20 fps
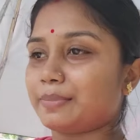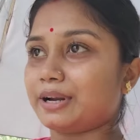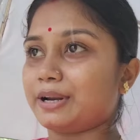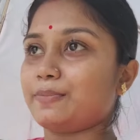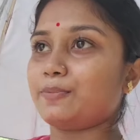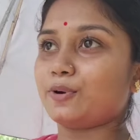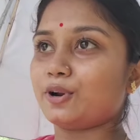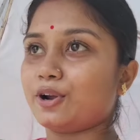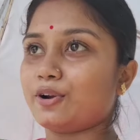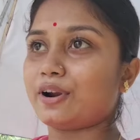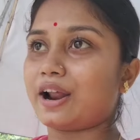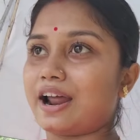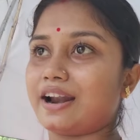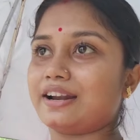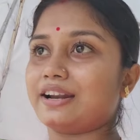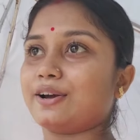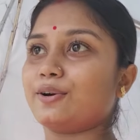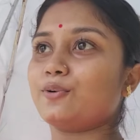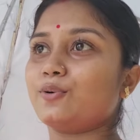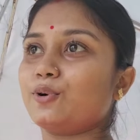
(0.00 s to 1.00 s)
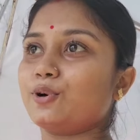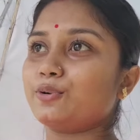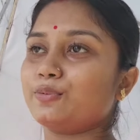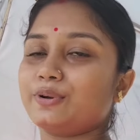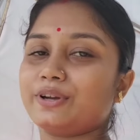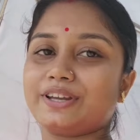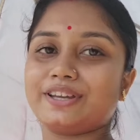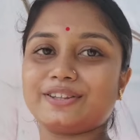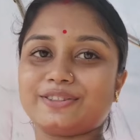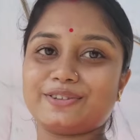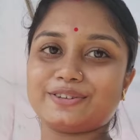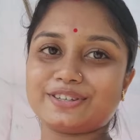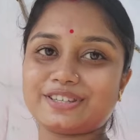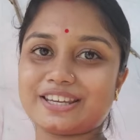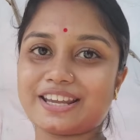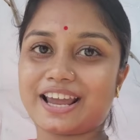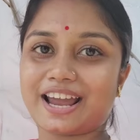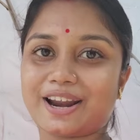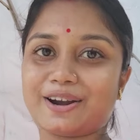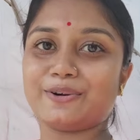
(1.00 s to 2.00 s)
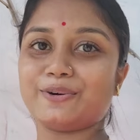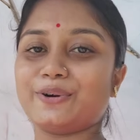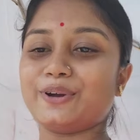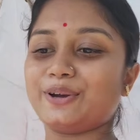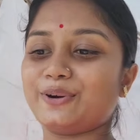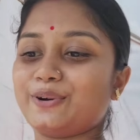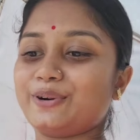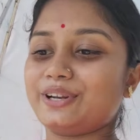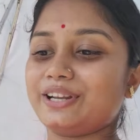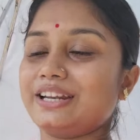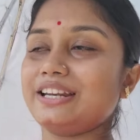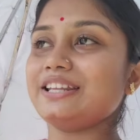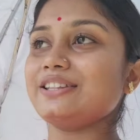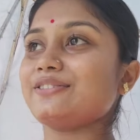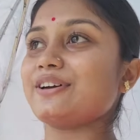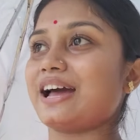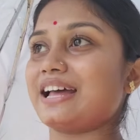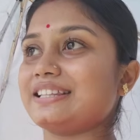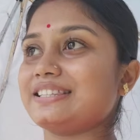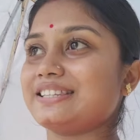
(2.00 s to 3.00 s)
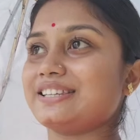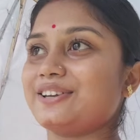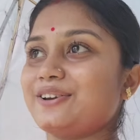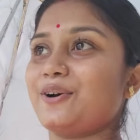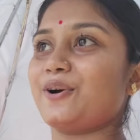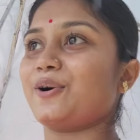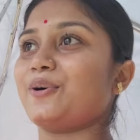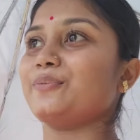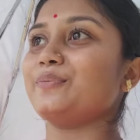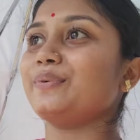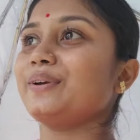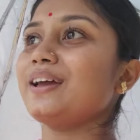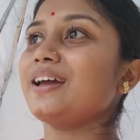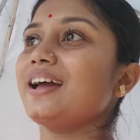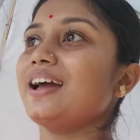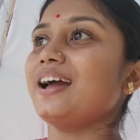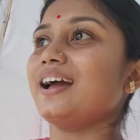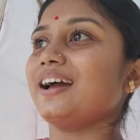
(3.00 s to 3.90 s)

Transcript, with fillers: মানে পোলাও রান্না করবে কিন্তু সে আর হয়ে ওঠেনি তো আজকে হবে